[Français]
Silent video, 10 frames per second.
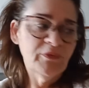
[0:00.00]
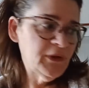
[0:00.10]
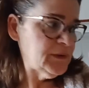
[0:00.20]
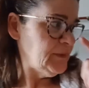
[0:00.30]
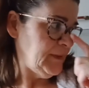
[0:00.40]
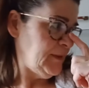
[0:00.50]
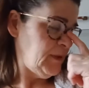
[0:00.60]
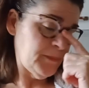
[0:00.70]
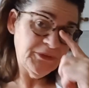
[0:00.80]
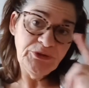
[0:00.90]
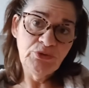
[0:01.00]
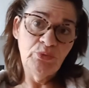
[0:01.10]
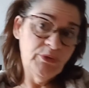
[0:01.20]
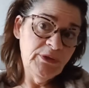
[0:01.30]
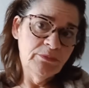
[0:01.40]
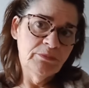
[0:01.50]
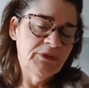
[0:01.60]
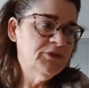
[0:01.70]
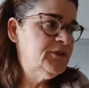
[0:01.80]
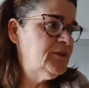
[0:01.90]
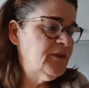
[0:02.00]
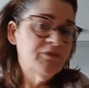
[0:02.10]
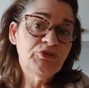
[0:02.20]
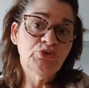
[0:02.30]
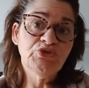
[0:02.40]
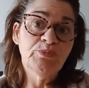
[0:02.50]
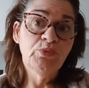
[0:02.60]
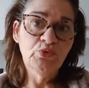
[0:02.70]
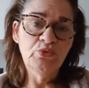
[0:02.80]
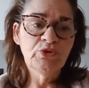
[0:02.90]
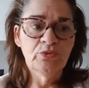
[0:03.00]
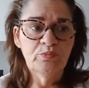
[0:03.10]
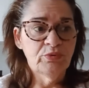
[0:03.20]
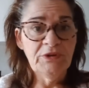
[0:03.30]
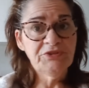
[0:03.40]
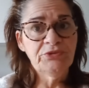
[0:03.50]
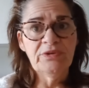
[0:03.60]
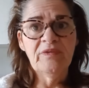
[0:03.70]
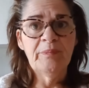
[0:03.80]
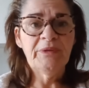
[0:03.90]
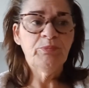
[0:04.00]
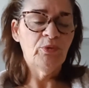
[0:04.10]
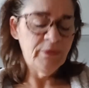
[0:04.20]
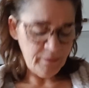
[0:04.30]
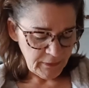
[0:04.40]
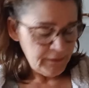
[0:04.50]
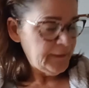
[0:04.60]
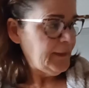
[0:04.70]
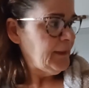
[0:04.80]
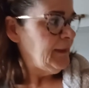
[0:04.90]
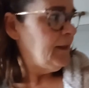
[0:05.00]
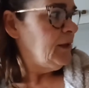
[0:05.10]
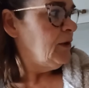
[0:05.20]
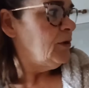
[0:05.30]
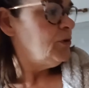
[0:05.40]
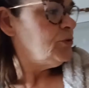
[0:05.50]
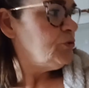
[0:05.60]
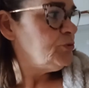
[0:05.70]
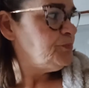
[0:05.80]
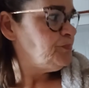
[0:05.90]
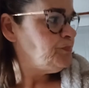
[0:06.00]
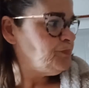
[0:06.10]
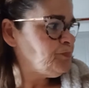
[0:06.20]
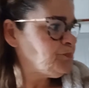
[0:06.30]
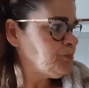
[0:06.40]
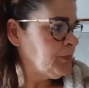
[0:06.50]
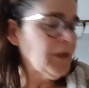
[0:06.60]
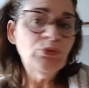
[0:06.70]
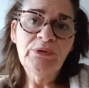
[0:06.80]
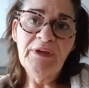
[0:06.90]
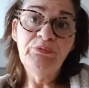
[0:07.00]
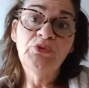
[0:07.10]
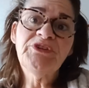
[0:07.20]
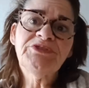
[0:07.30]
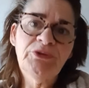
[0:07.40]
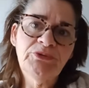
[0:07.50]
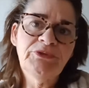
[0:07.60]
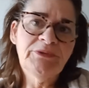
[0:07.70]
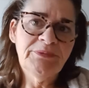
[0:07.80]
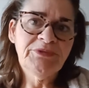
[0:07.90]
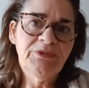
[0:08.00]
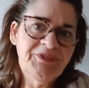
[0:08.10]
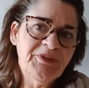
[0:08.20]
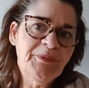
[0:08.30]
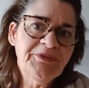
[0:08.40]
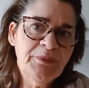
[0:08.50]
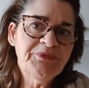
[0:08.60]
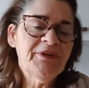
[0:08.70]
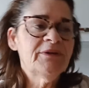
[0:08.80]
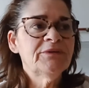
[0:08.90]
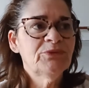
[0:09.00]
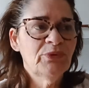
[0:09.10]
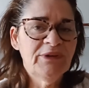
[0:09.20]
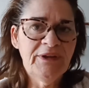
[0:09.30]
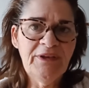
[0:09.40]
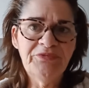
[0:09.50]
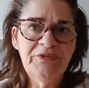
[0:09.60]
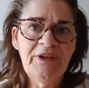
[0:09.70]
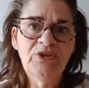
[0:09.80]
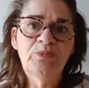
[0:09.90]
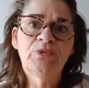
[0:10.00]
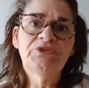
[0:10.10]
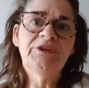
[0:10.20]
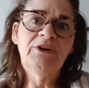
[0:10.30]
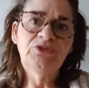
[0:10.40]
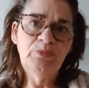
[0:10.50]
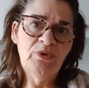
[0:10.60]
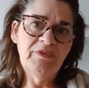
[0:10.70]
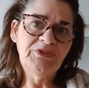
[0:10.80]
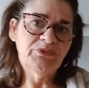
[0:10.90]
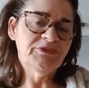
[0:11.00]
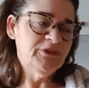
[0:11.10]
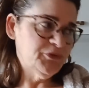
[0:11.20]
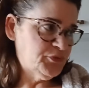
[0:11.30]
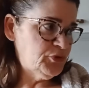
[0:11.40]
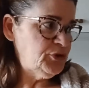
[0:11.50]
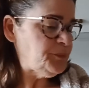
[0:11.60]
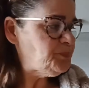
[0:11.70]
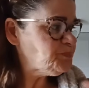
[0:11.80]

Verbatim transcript: Hein, voilà. Il m'a dit que oui. Il m'a dit qu'il en avait changé beaucoup, que pour l'instant, il n'y avait pas de problème. Euh, donc là, il faut que j'attende parce que ça se passe comme ça. Donc là, il a fait la commande directement avec son téléphone.